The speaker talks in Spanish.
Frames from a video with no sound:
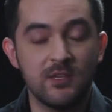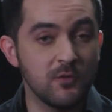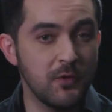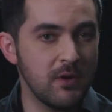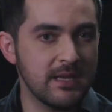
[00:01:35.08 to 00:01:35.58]

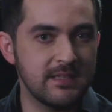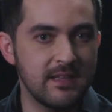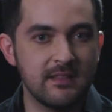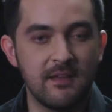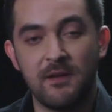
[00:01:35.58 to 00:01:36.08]
sufrió un
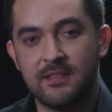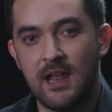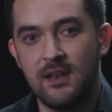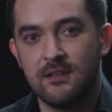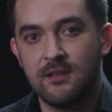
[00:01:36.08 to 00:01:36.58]
accidente
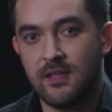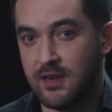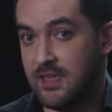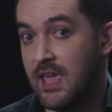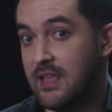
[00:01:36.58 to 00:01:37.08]
fatal y
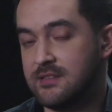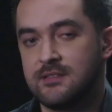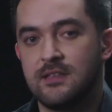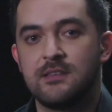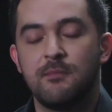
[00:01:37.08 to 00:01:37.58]
requiere
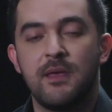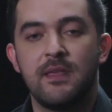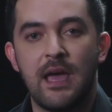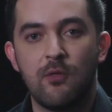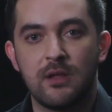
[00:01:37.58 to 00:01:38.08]
asistencia
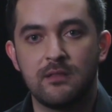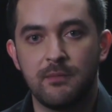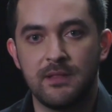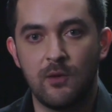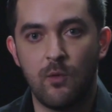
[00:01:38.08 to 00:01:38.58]
médica durante
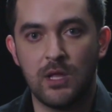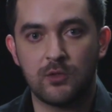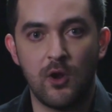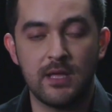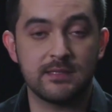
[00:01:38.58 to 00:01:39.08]

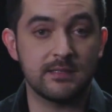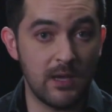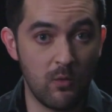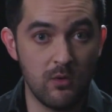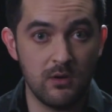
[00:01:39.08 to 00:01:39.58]
24 horas,
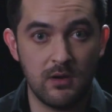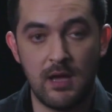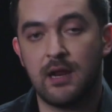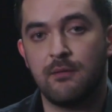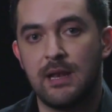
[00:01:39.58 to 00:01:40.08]
según
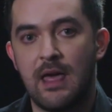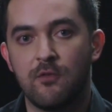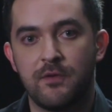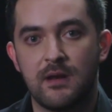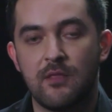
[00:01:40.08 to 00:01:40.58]
ha revelado
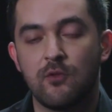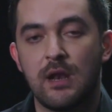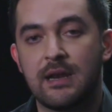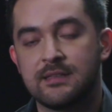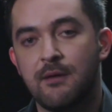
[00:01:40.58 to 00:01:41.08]
Fernando
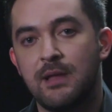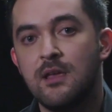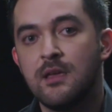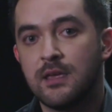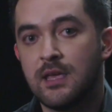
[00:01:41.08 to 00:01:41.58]
Larrazábal,
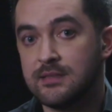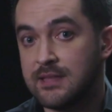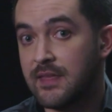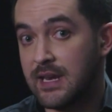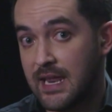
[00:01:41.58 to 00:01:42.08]
quien está
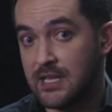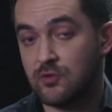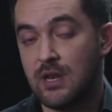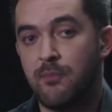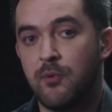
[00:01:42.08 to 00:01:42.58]
de regreso
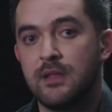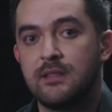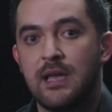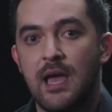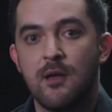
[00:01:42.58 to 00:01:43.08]
en la
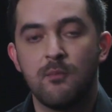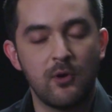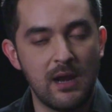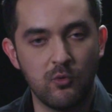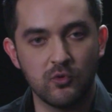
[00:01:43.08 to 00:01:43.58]
política
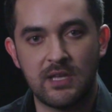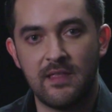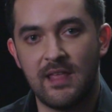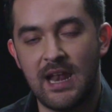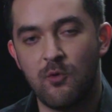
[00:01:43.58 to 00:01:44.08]
por la
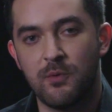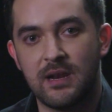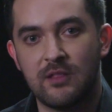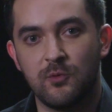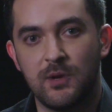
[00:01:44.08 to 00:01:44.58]
búsqueda de la
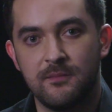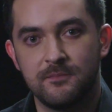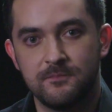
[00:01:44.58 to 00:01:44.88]
gubernatura.